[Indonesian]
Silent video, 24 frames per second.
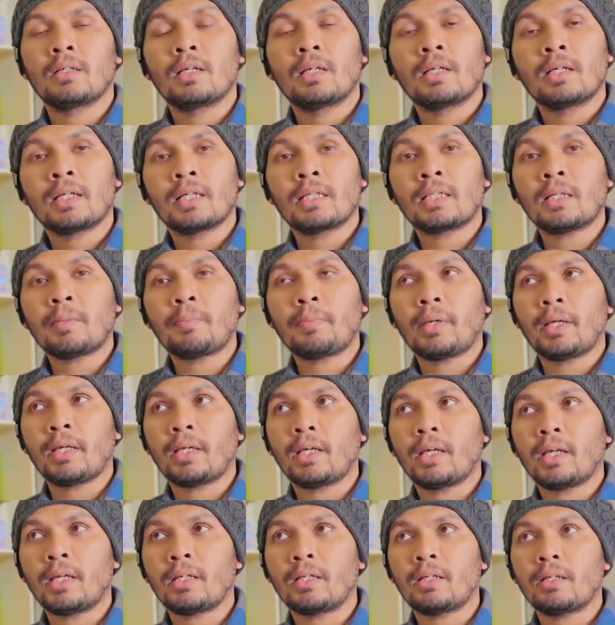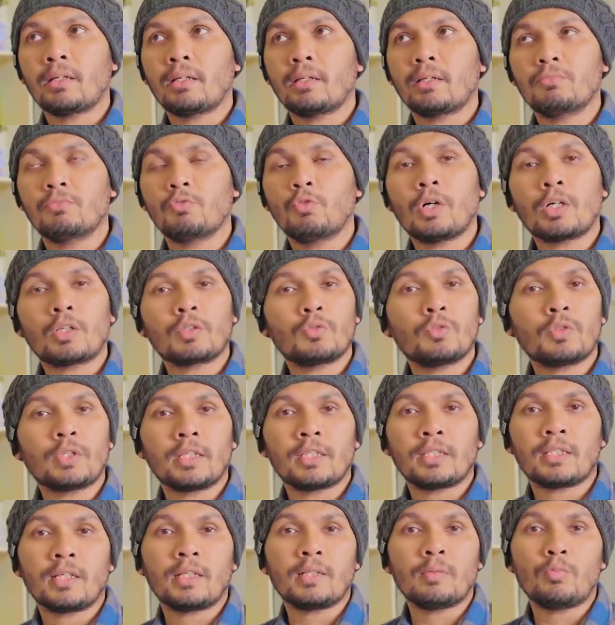Kita pengen waktu
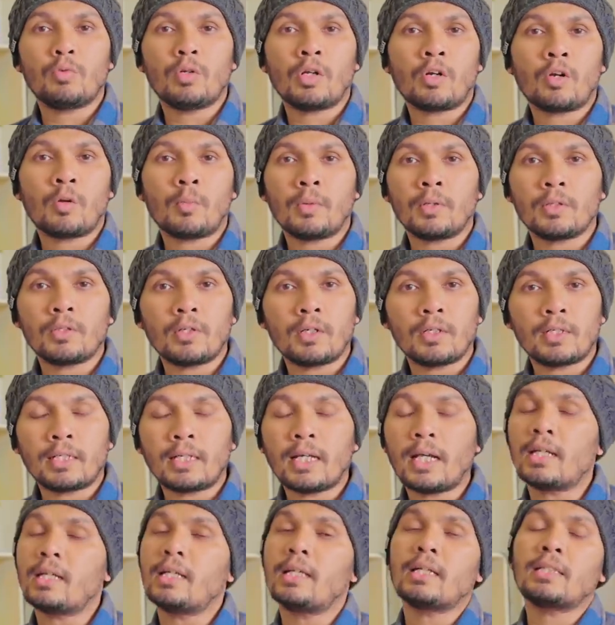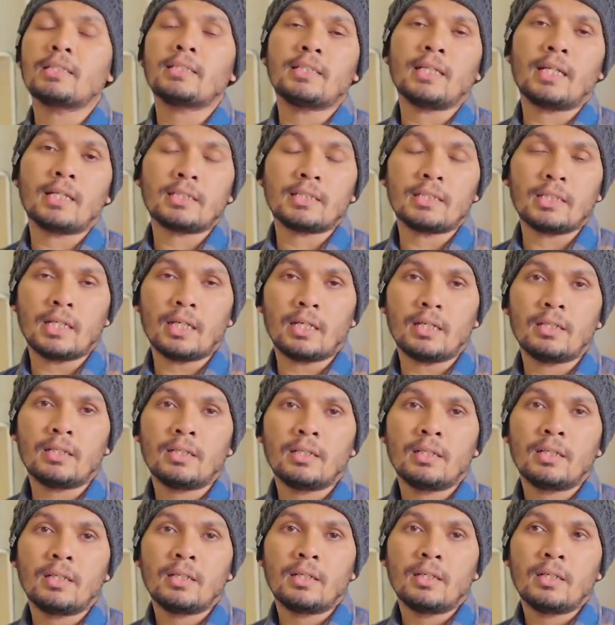kita di bulan Ramadan nggak ada yang sia-sia.
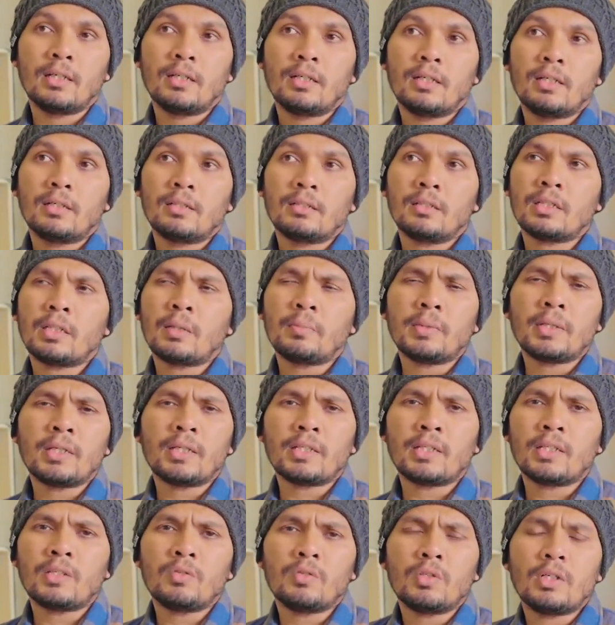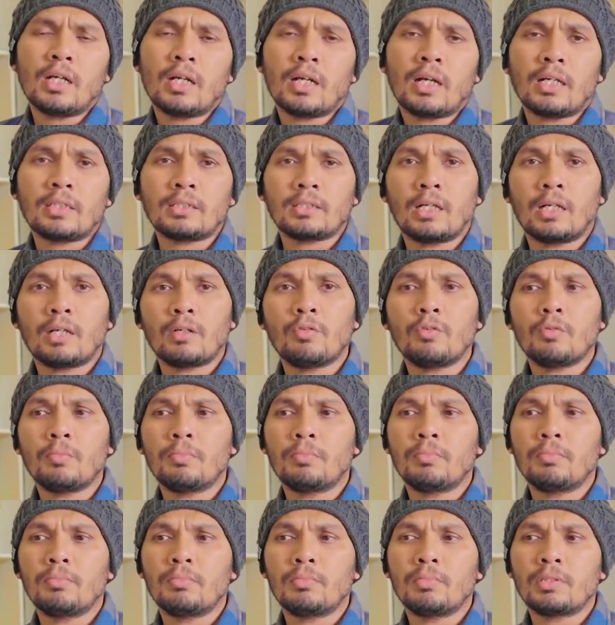Tetapi kita juga nggak sanggup
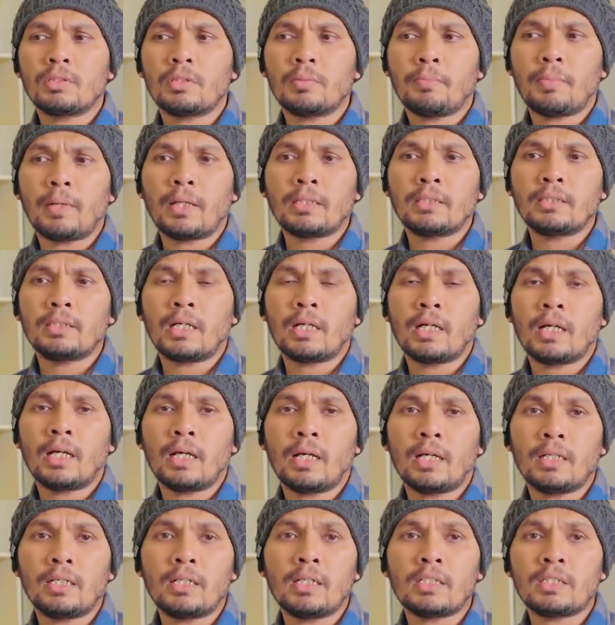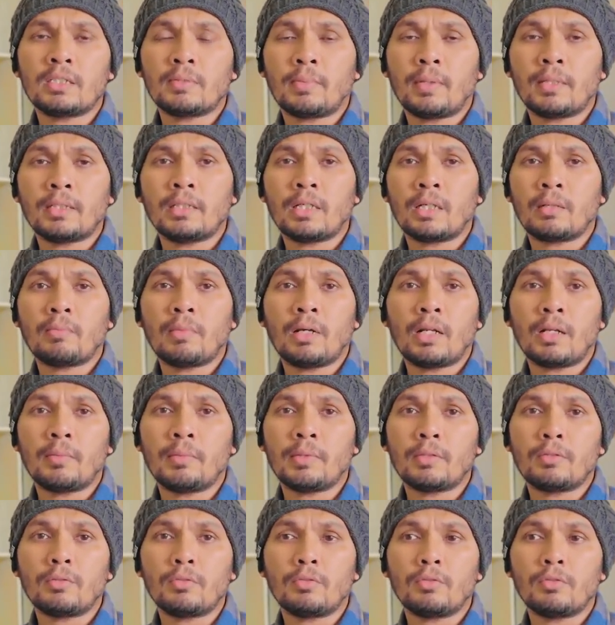sepanjang hari dan sepanjang malam
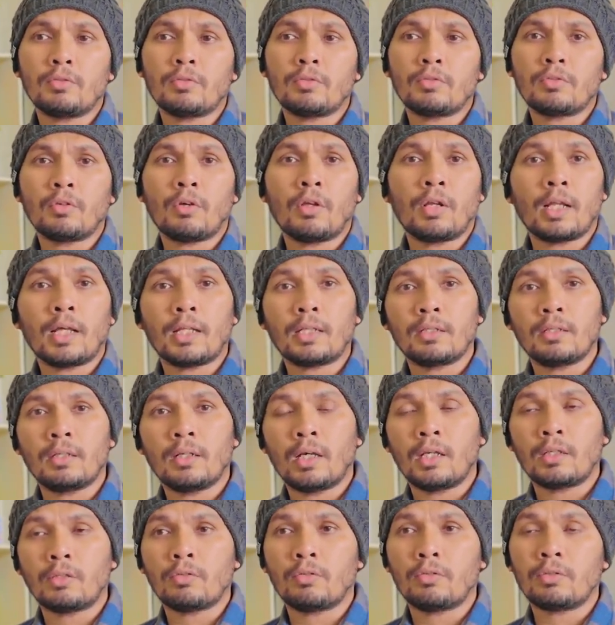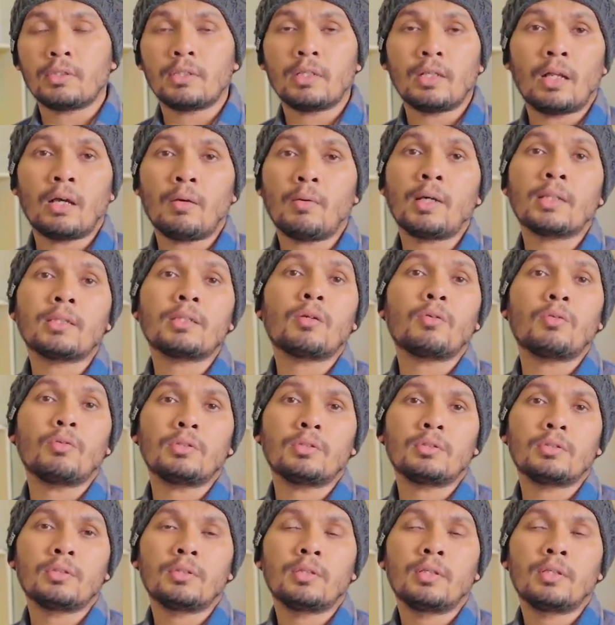itu sholat atau tilawah terus.